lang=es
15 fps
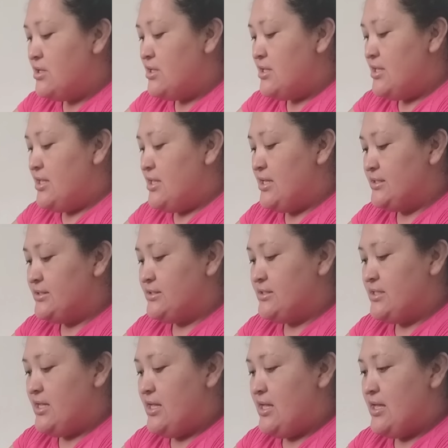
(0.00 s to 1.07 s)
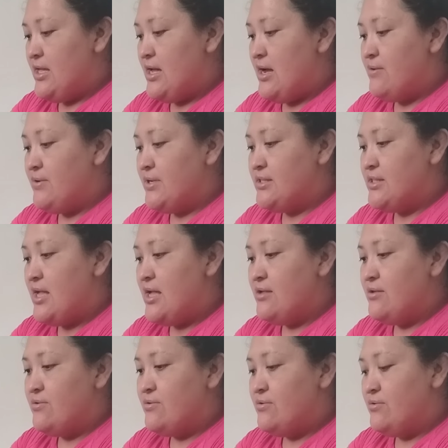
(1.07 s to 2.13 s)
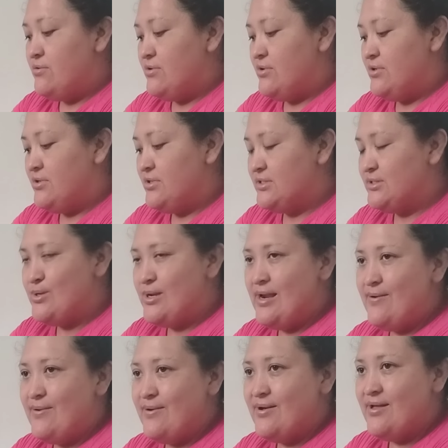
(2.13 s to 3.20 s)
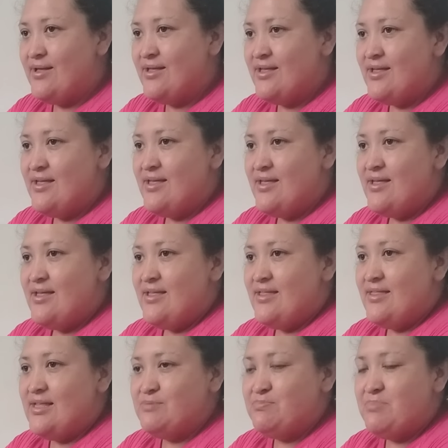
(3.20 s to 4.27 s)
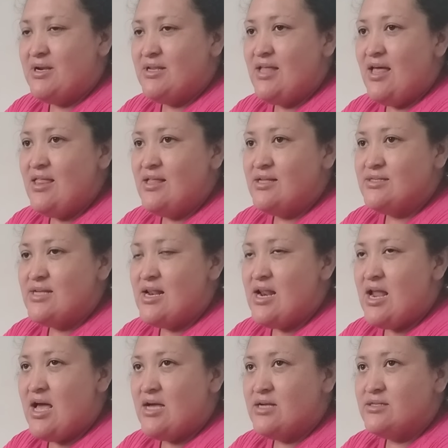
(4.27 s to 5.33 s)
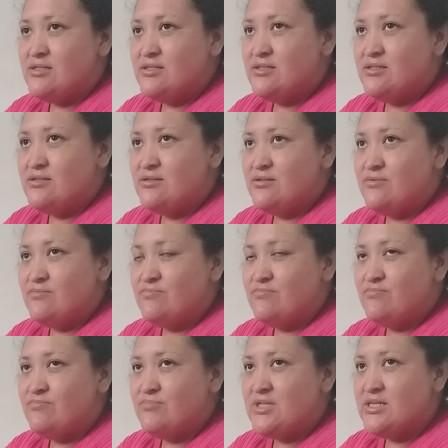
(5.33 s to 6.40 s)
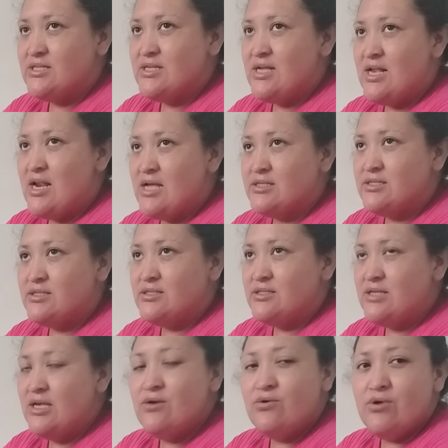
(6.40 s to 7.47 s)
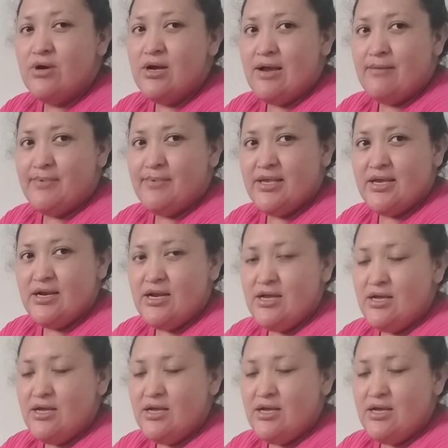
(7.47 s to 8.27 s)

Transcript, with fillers: Este, ahorita yo estoy despierta desde las desde las 5 de la mañana.